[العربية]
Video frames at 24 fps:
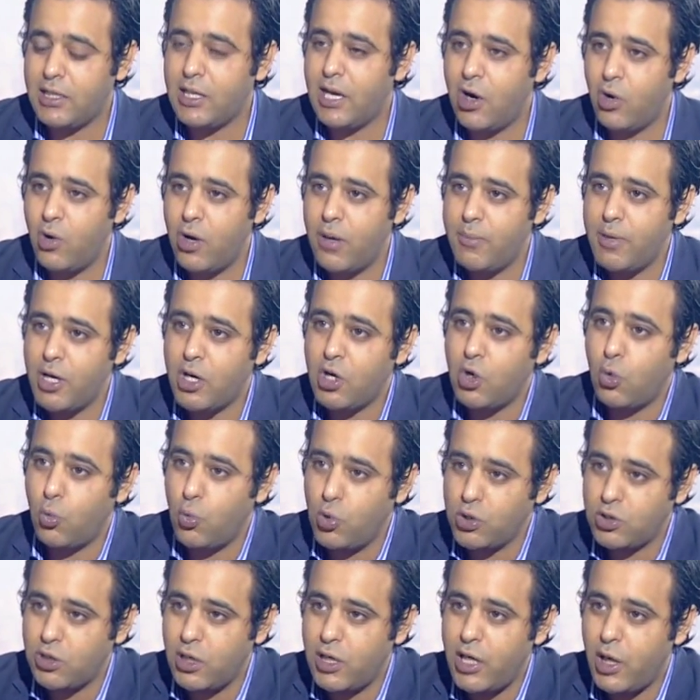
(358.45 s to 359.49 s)
الاوامر
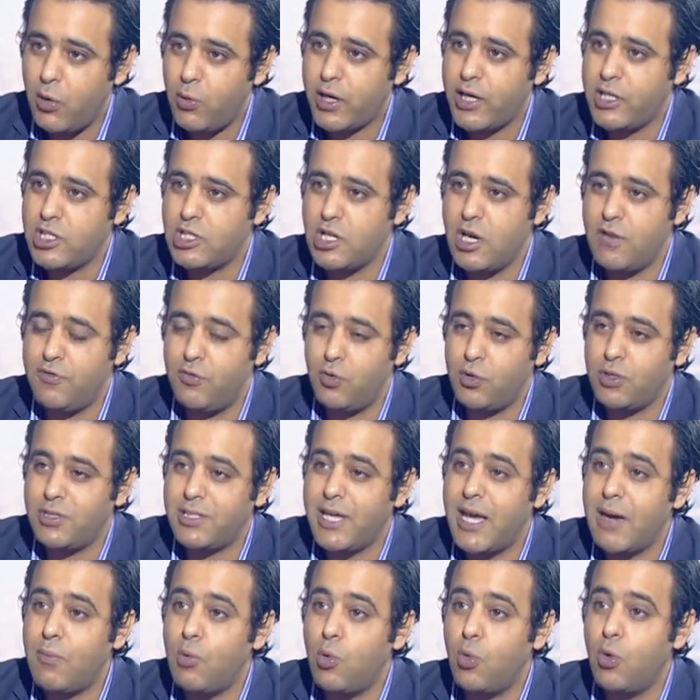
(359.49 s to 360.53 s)
وطلع وكان شايف
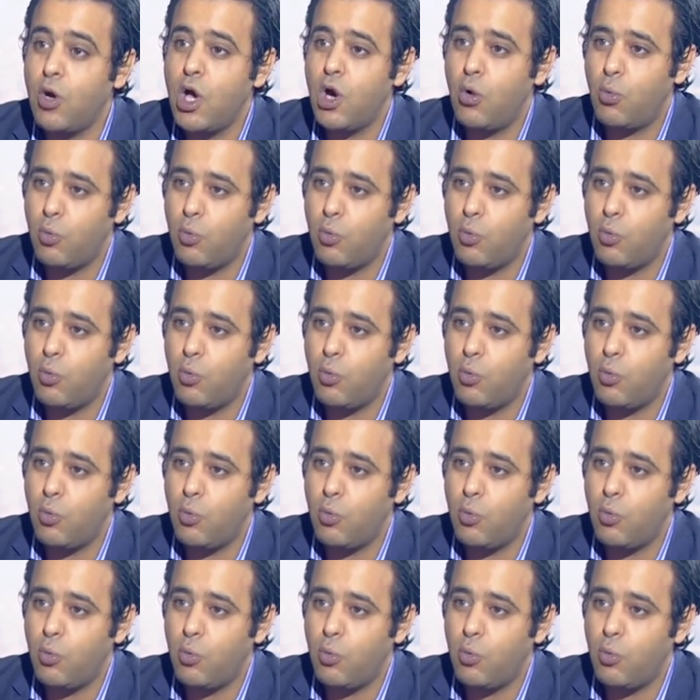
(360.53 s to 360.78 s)
قدامه